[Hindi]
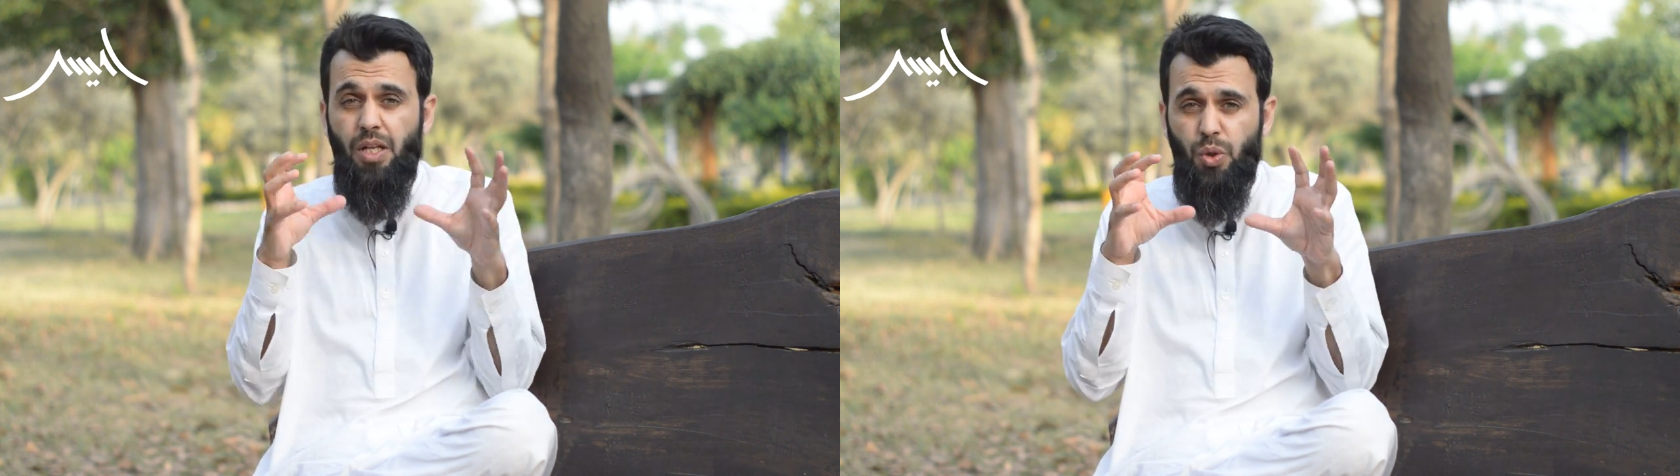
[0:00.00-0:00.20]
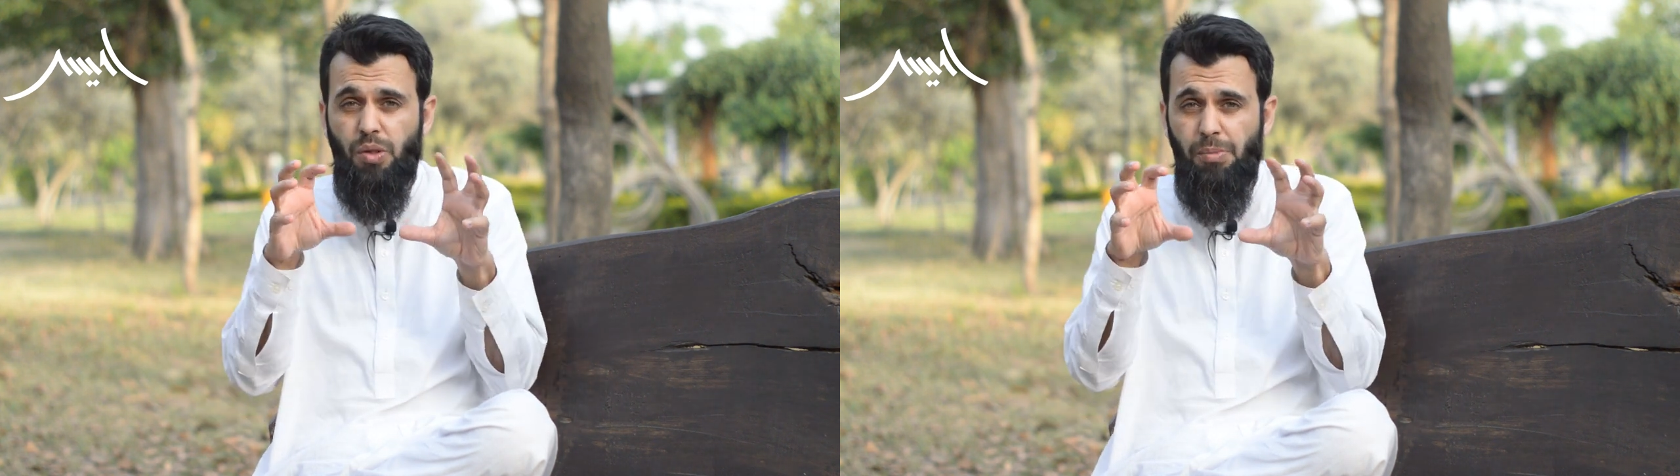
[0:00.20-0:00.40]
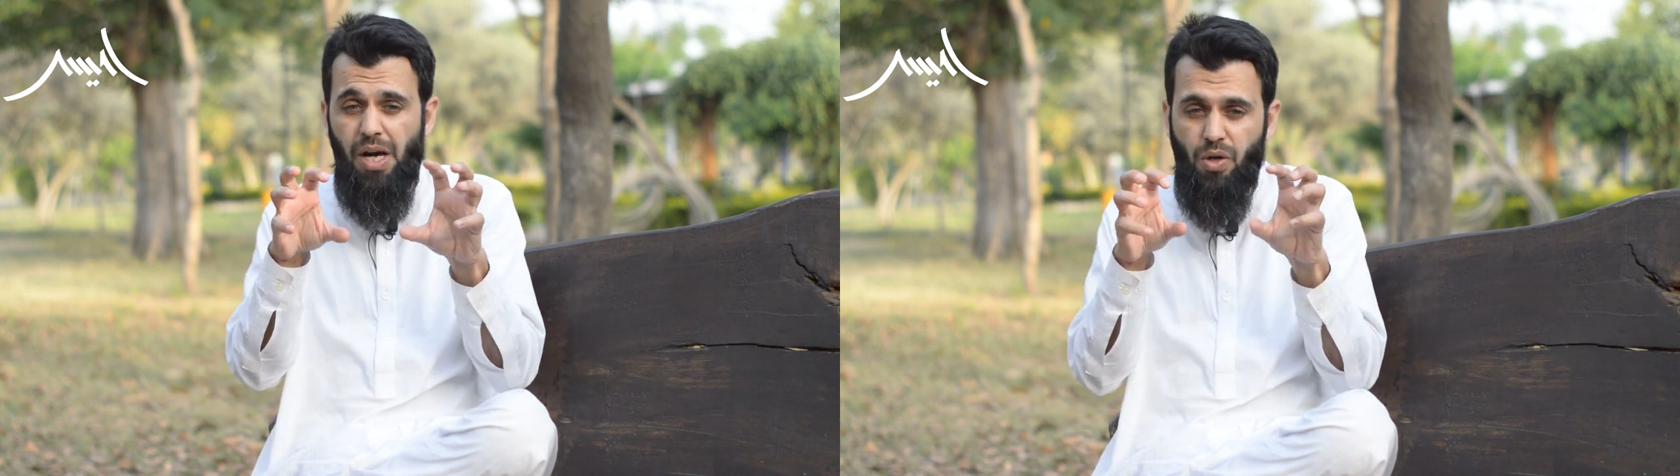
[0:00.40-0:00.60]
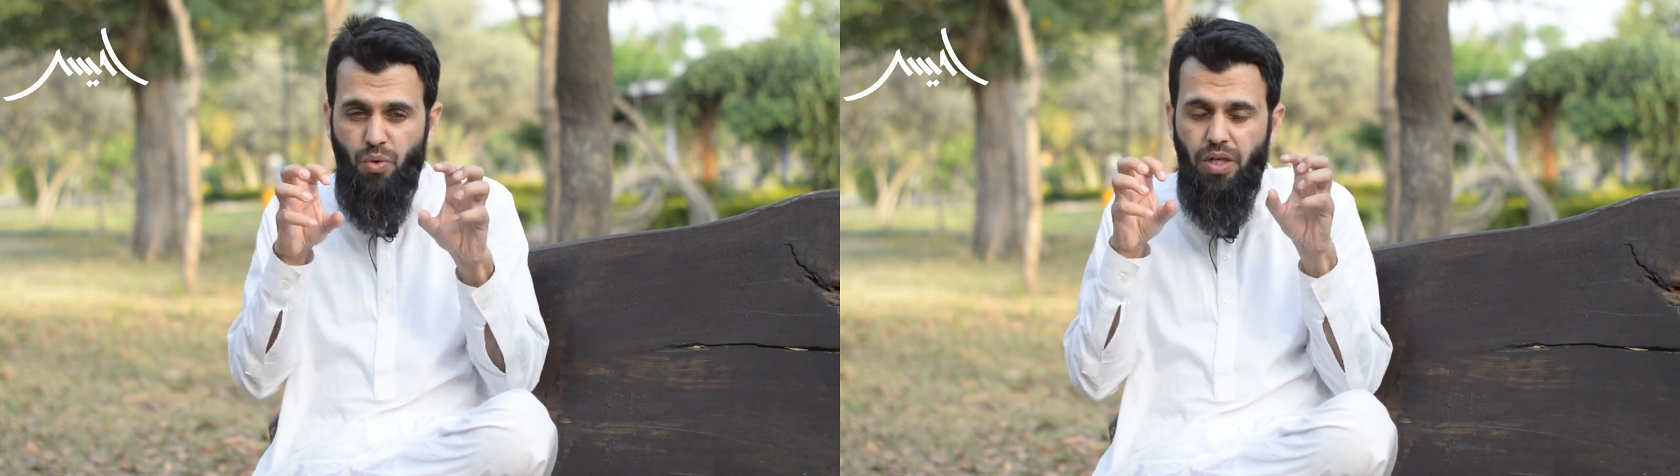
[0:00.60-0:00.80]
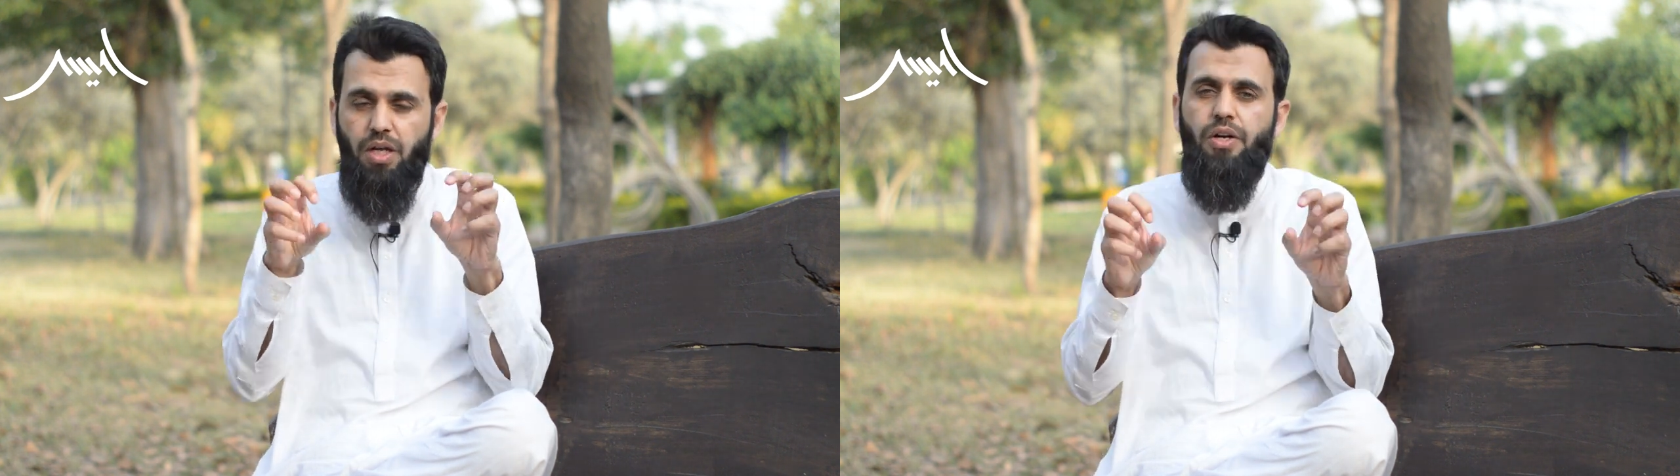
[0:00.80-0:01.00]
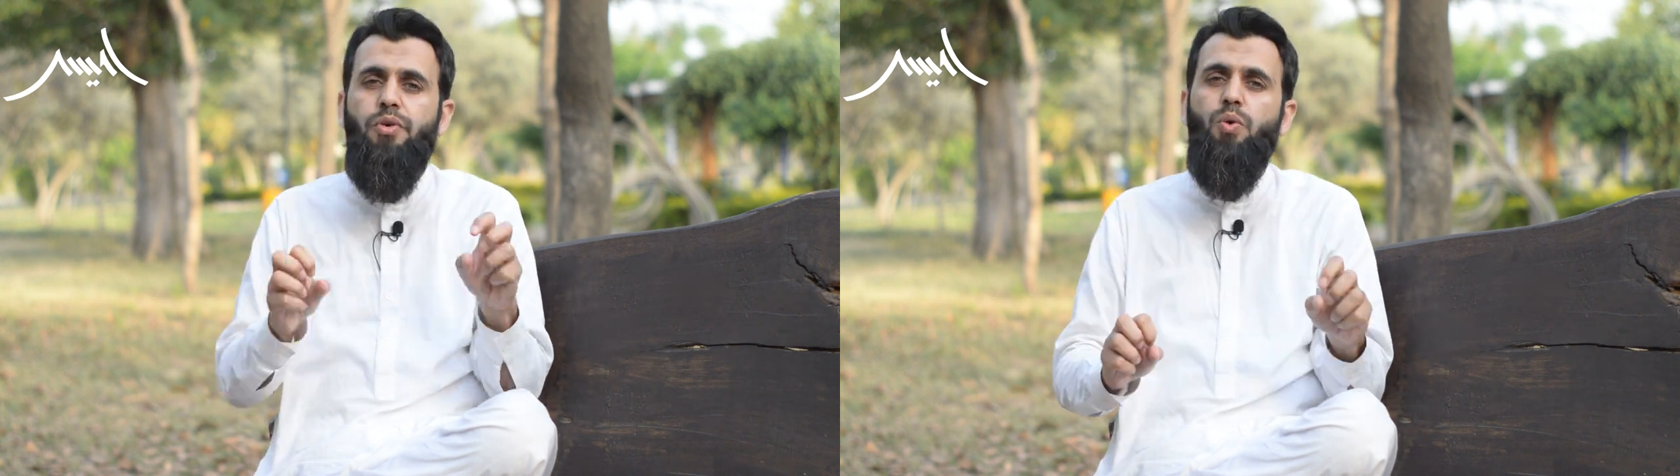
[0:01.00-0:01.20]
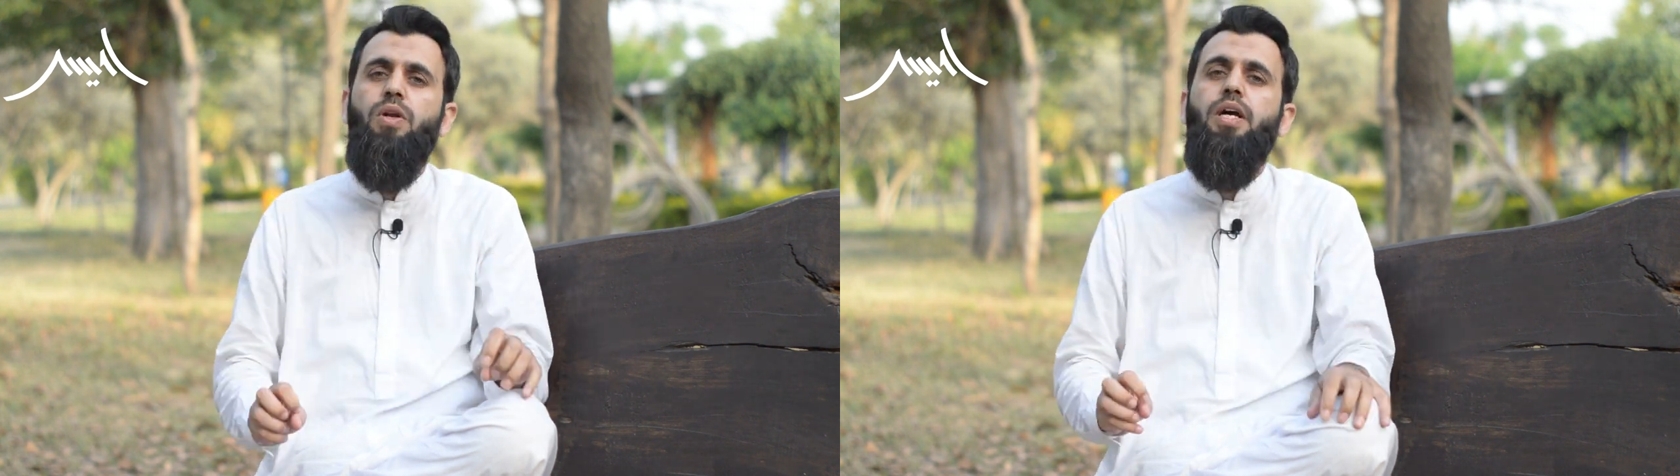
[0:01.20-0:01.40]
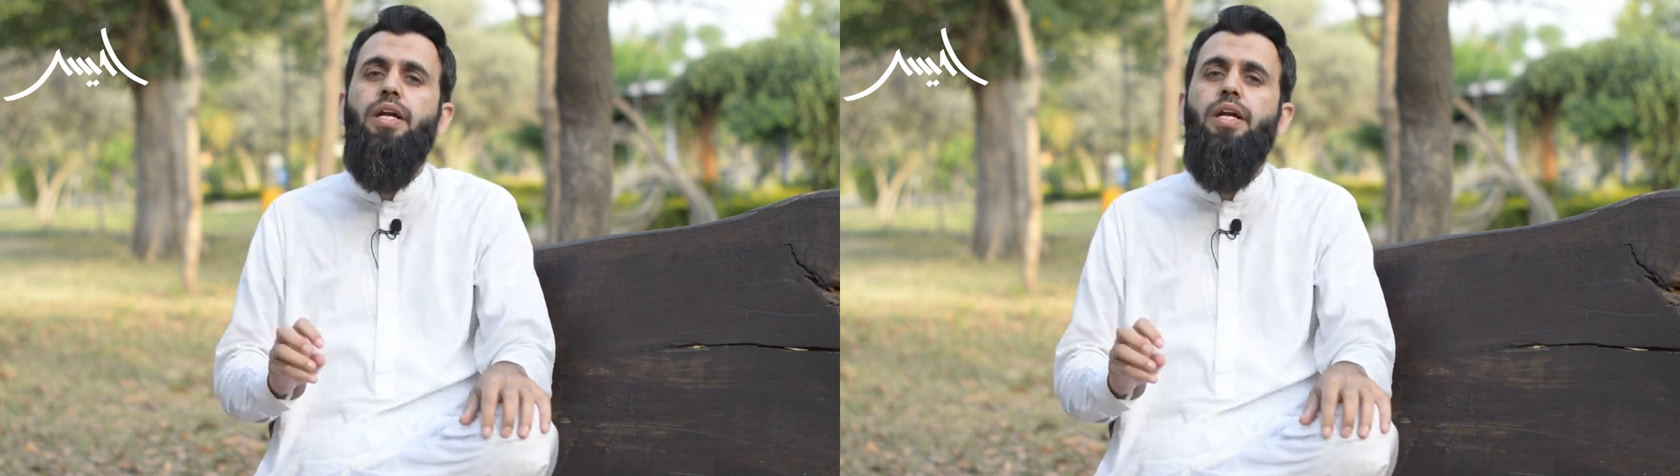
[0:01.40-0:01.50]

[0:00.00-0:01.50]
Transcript: दिल और दिमाग को ना कंट्रोल